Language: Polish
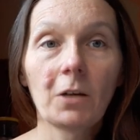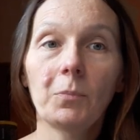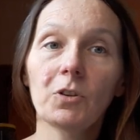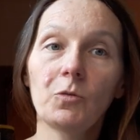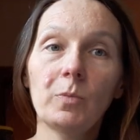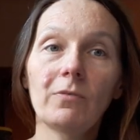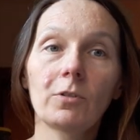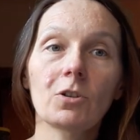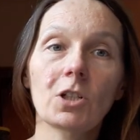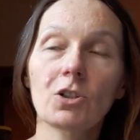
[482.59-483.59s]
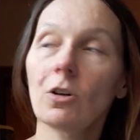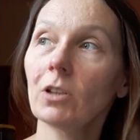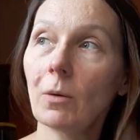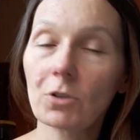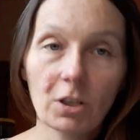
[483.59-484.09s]
Pod wpływ, to znaczy
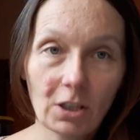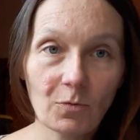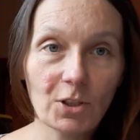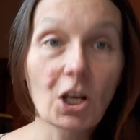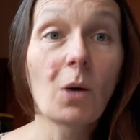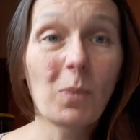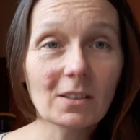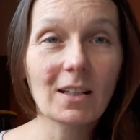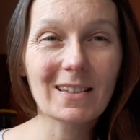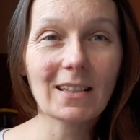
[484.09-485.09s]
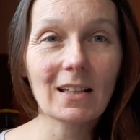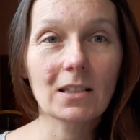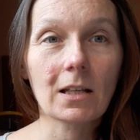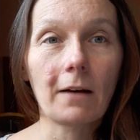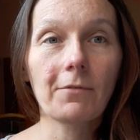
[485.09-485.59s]
ona może też być
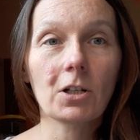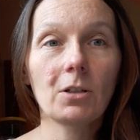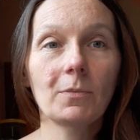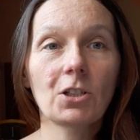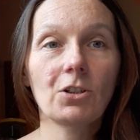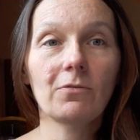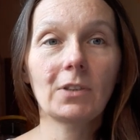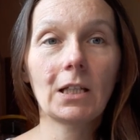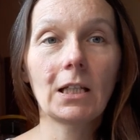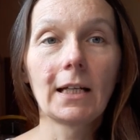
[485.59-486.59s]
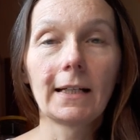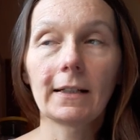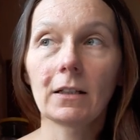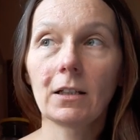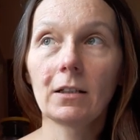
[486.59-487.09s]
protestancka, w każdym razie w tej,
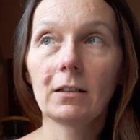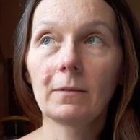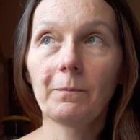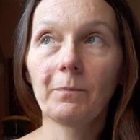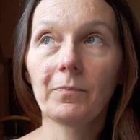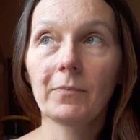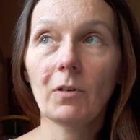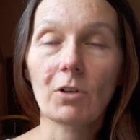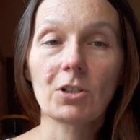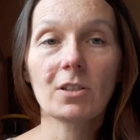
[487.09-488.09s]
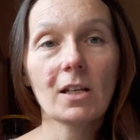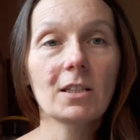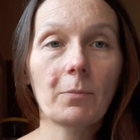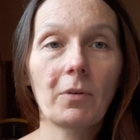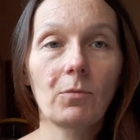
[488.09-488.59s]
no właśnie, zaraz
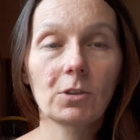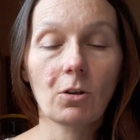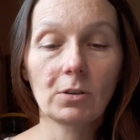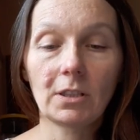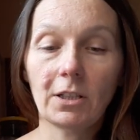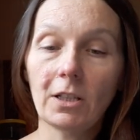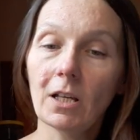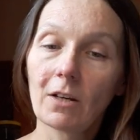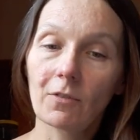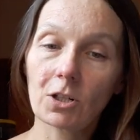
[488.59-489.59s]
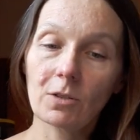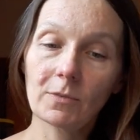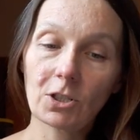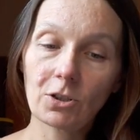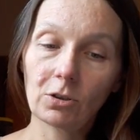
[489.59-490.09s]
ja powiem trochę o religii, w każdym
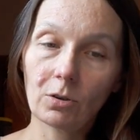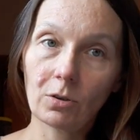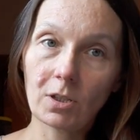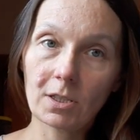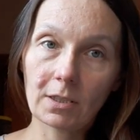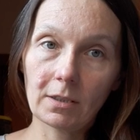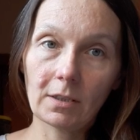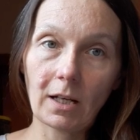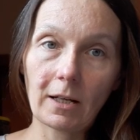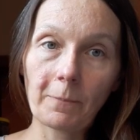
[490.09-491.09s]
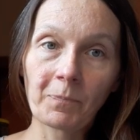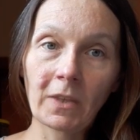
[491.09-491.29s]
razie to jest ta,